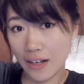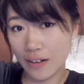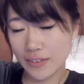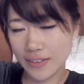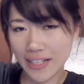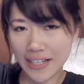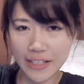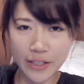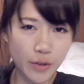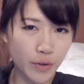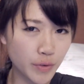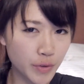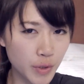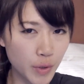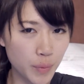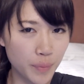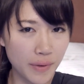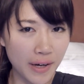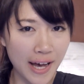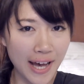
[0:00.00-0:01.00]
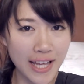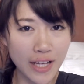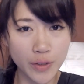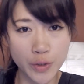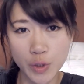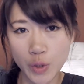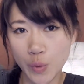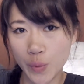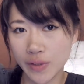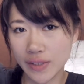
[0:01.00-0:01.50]
要在 YouTube 还有
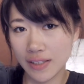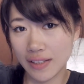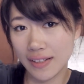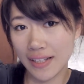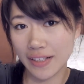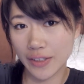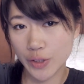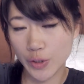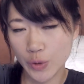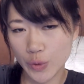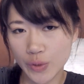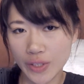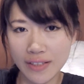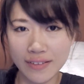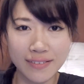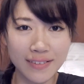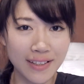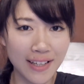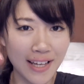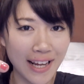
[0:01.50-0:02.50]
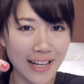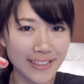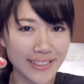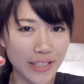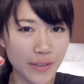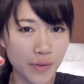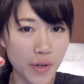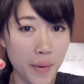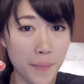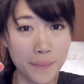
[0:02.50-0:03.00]
去我的脸书跟
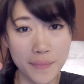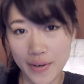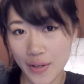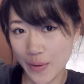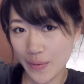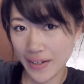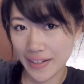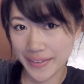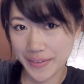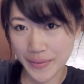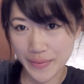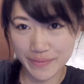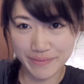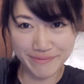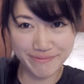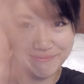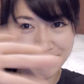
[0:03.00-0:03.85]
Instagram 留言哦。